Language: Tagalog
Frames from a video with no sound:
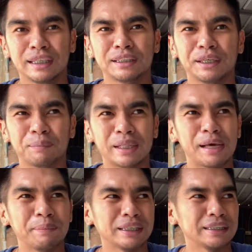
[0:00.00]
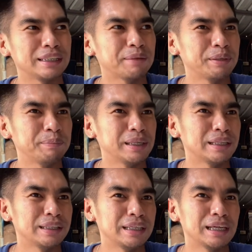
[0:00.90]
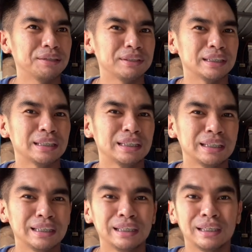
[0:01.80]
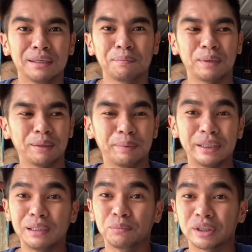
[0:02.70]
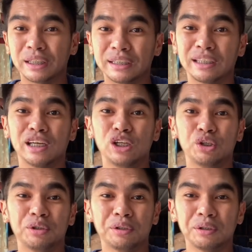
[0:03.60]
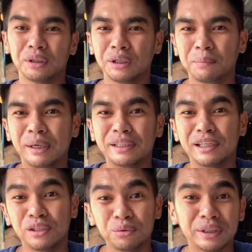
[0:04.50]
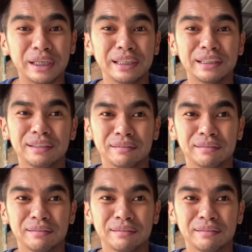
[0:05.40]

Kasi marami kasing nabibilan din na ano eh pag binili mo siya ng isang galon, iba diluted.